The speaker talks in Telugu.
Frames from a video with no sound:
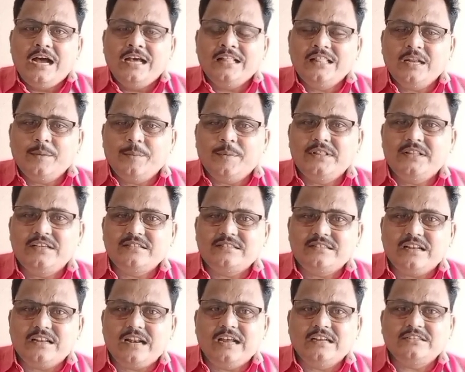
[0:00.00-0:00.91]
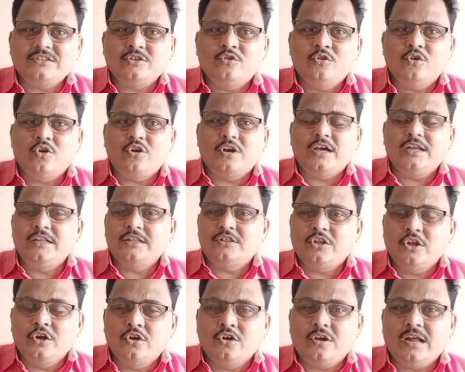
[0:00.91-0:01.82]
ఆంధ్రప్రదేశ్ రాష్ట్రంలో కానీ
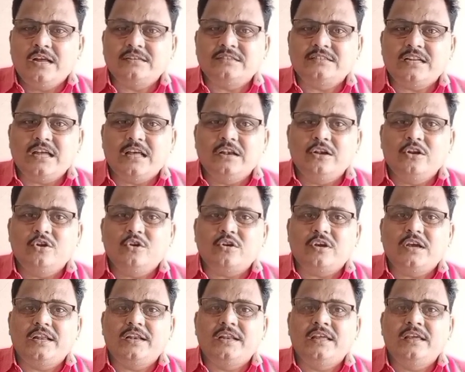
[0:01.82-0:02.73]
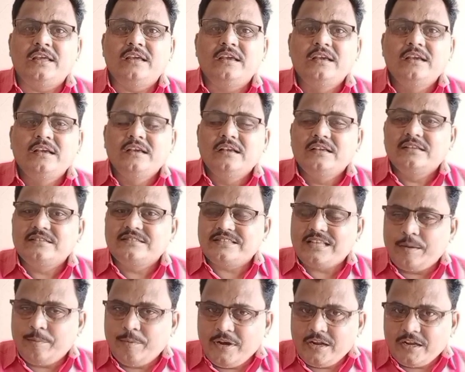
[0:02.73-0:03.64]
తెలుగు రాష్ట్రాల్లో కానీ
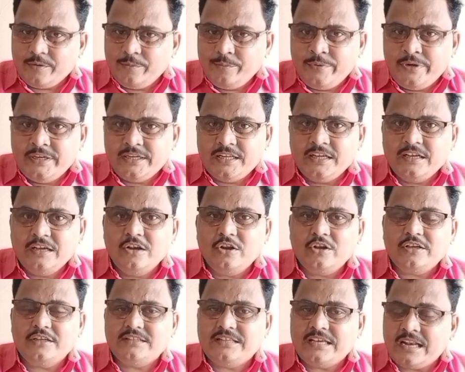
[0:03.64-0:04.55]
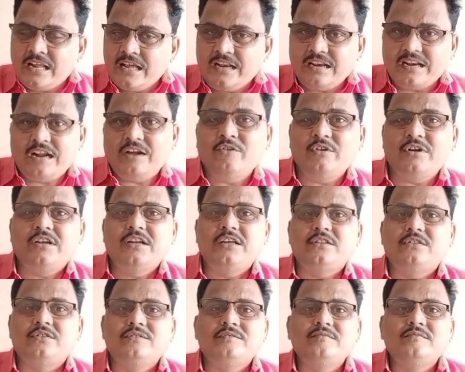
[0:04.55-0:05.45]
సభలకు మీటింగులకి జనాలు
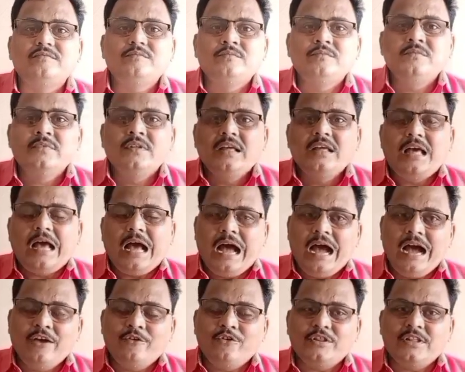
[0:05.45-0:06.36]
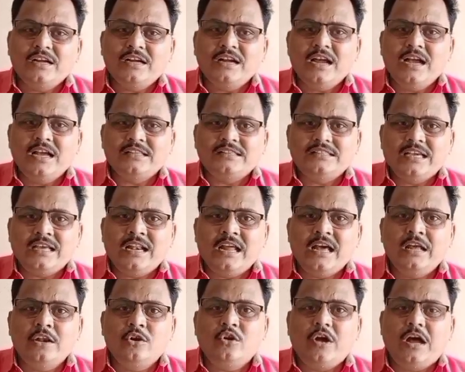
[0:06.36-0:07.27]
రావట్లేదు ఆ విధంగా
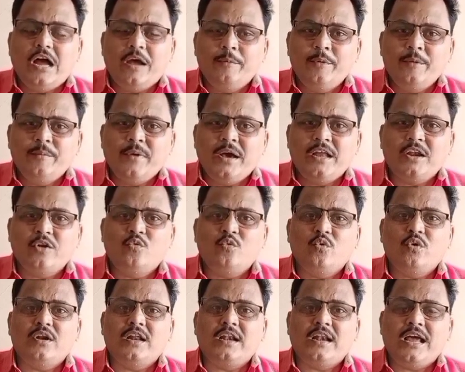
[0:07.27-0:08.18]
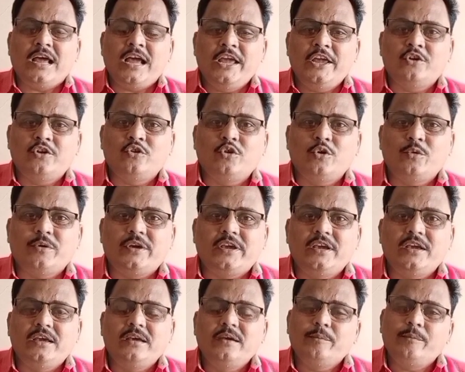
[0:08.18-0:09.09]
జనాలు అభిమానం ఉన్న
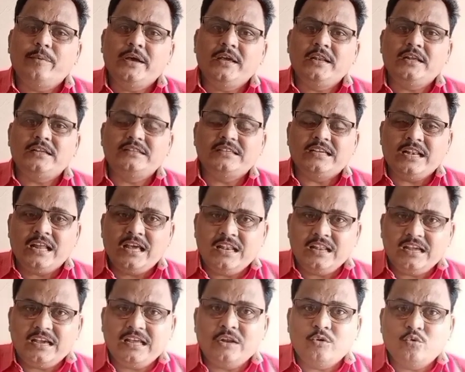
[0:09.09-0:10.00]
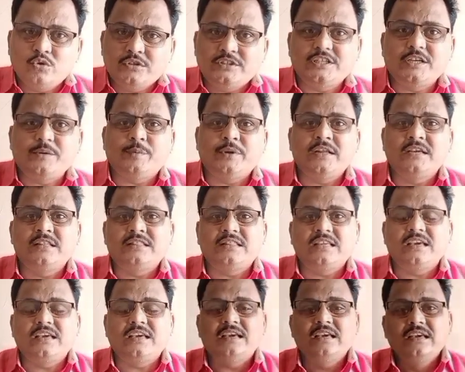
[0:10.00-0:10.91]
నాయకుడికి పైన జనాలు కానీ వచ్చే పని
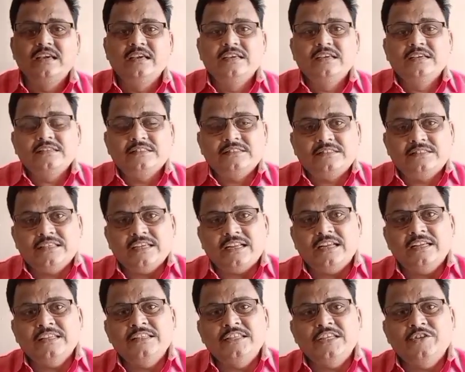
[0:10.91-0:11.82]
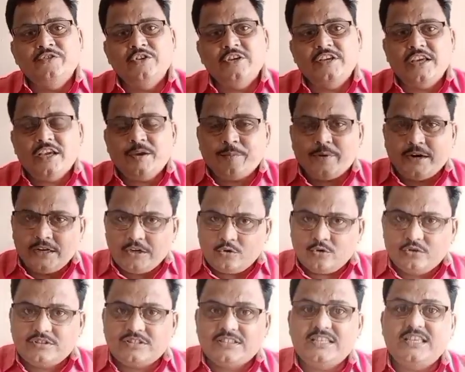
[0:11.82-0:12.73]
అయితే చిరంజీవి ఏ
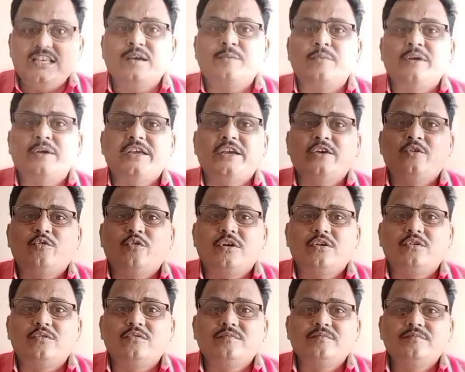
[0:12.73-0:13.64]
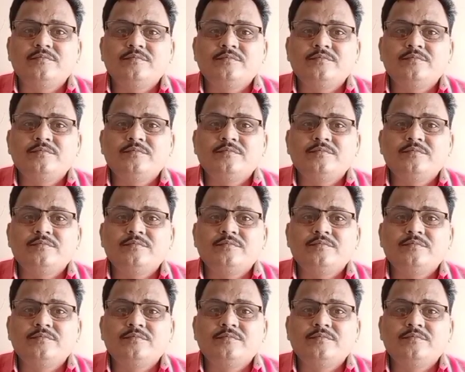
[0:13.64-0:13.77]
పాటికో సీఎం అయ్యేవాడు